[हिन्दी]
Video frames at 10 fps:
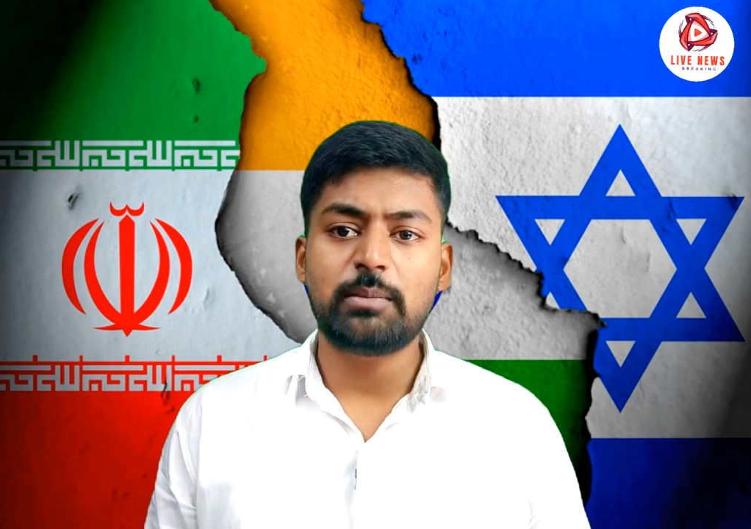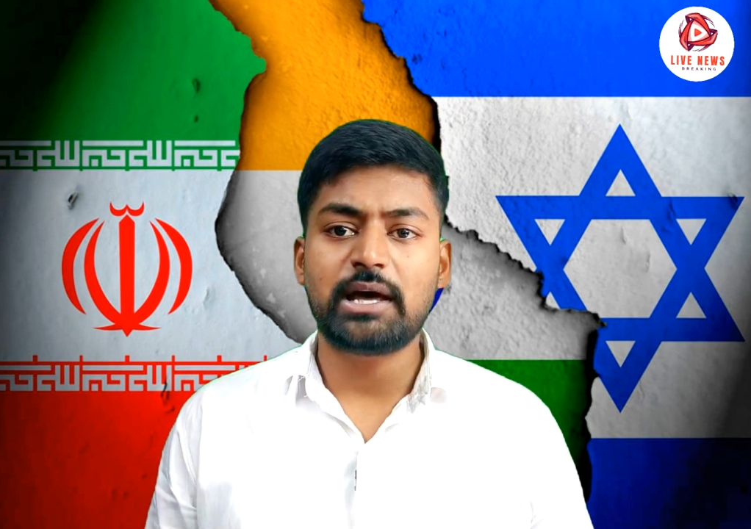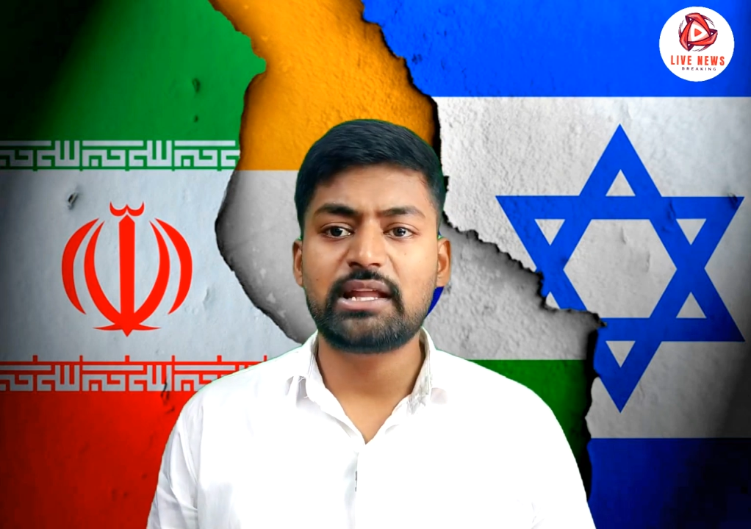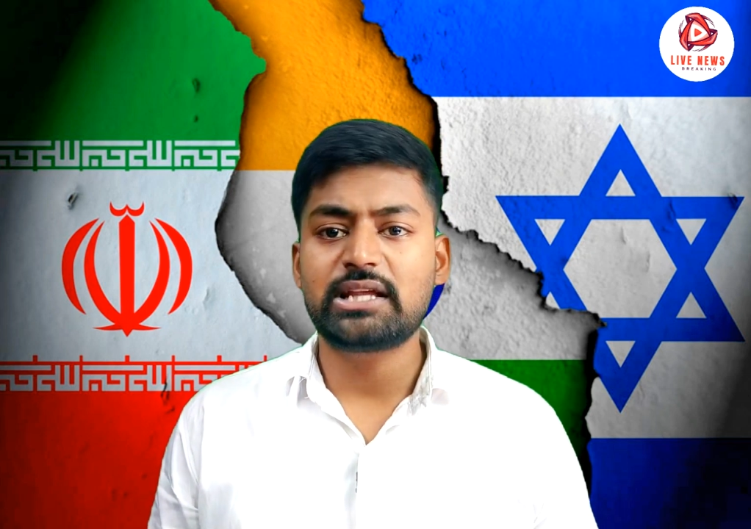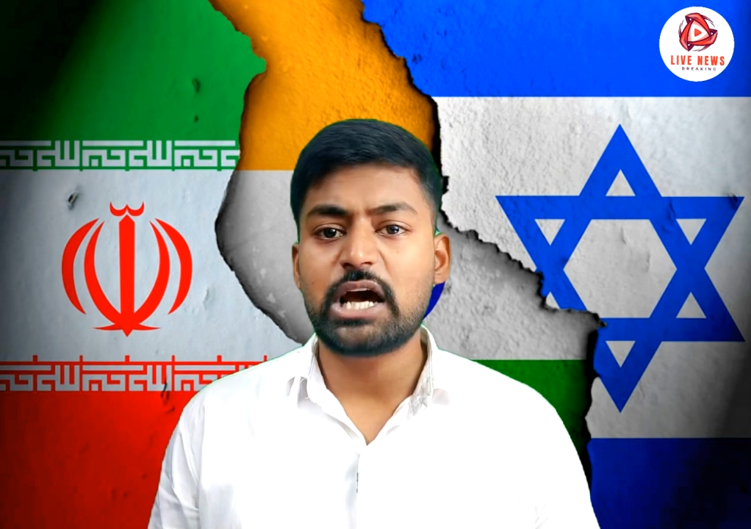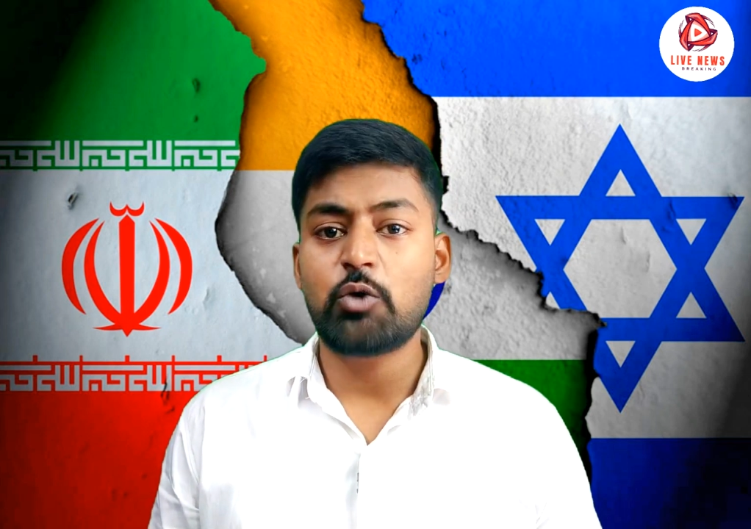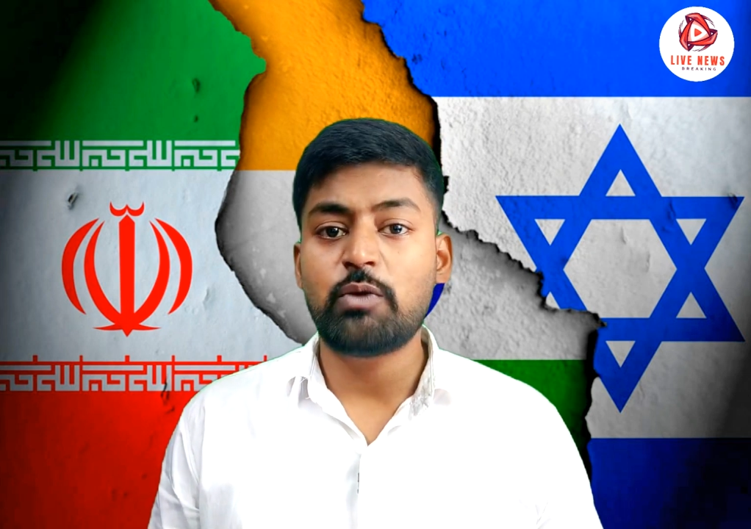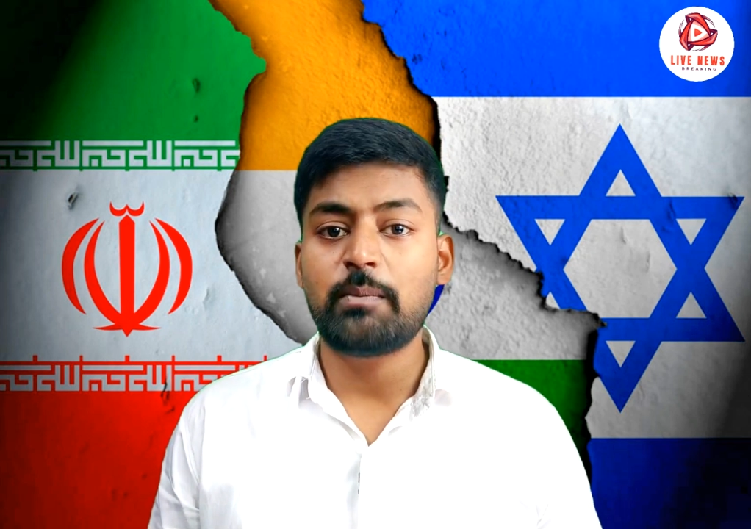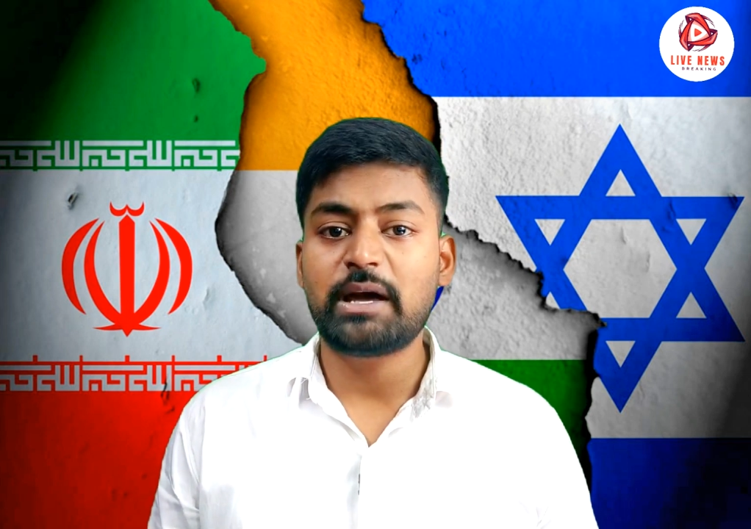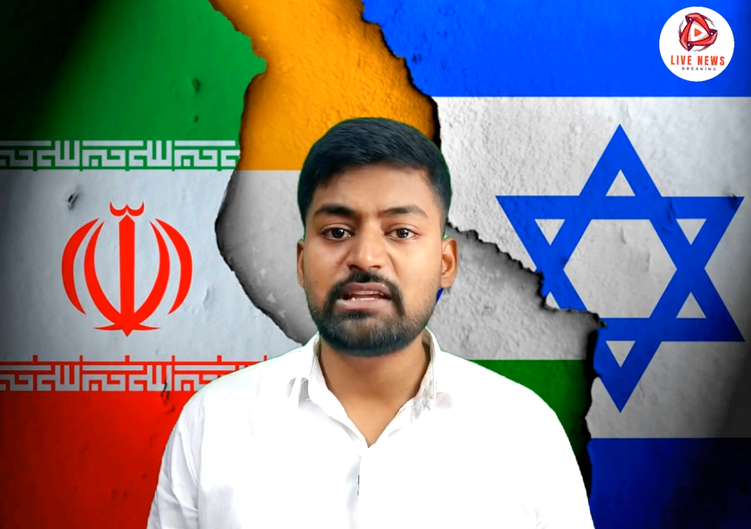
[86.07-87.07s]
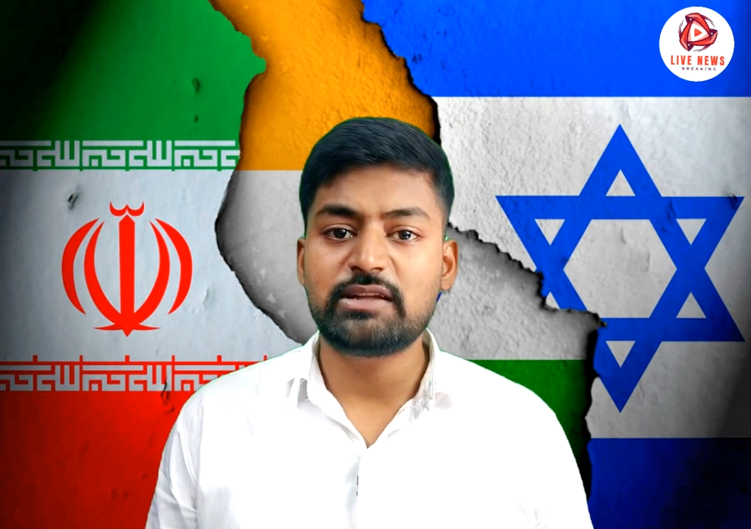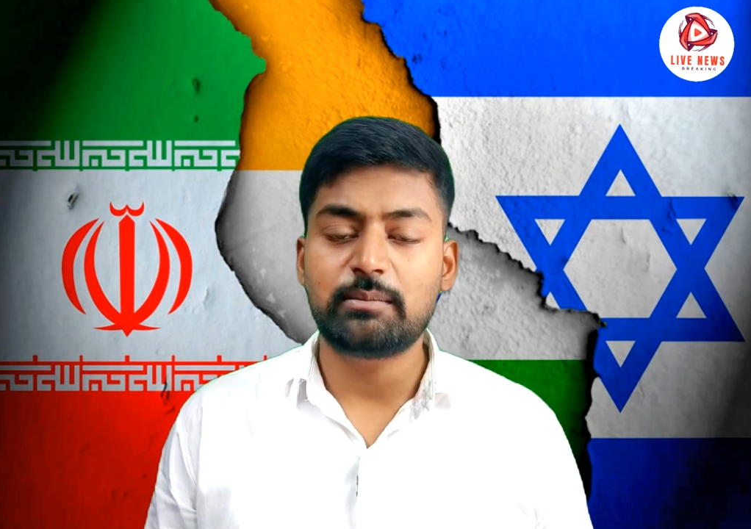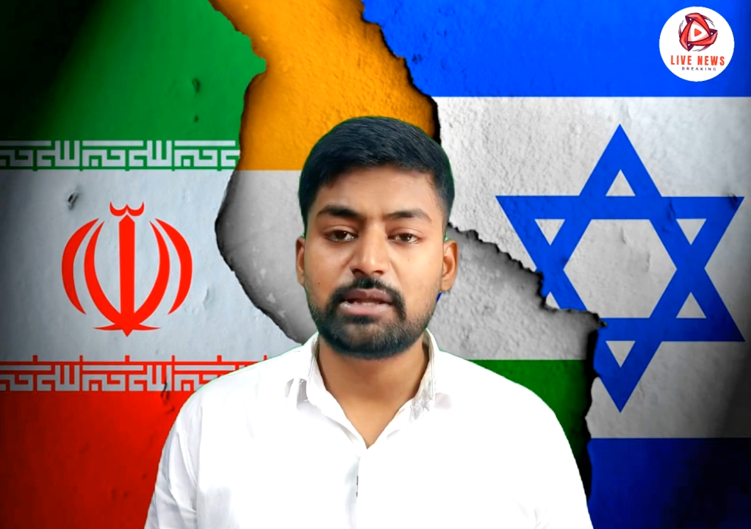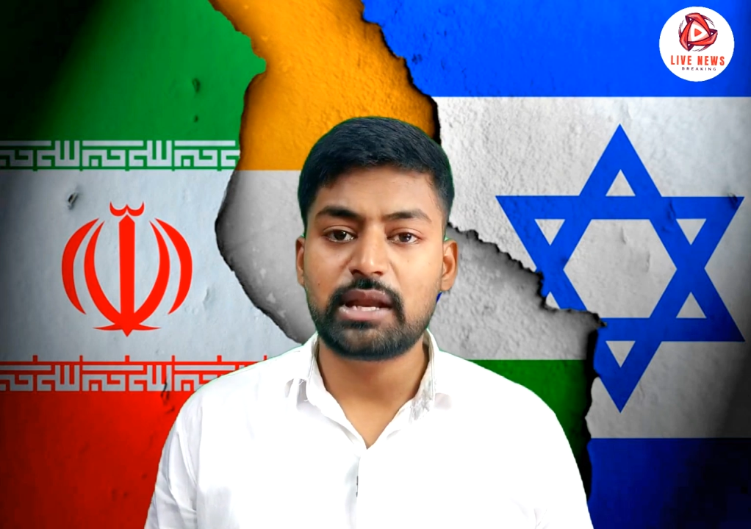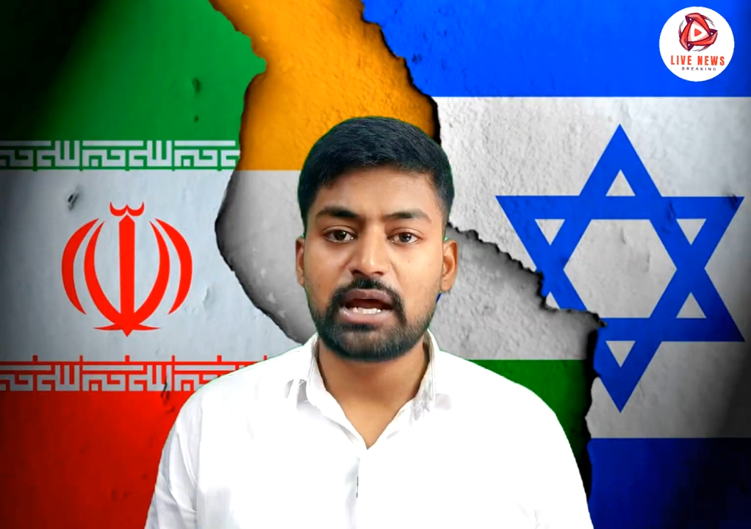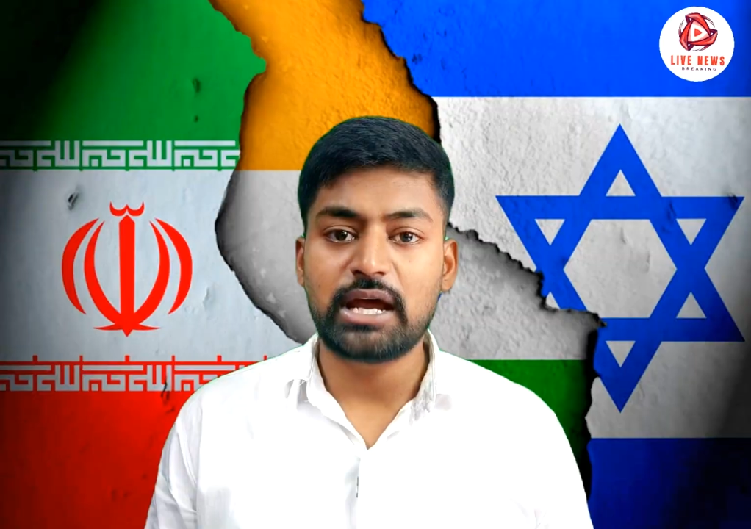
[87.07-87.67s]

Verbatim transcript: भारत का व्यापारिक संबंध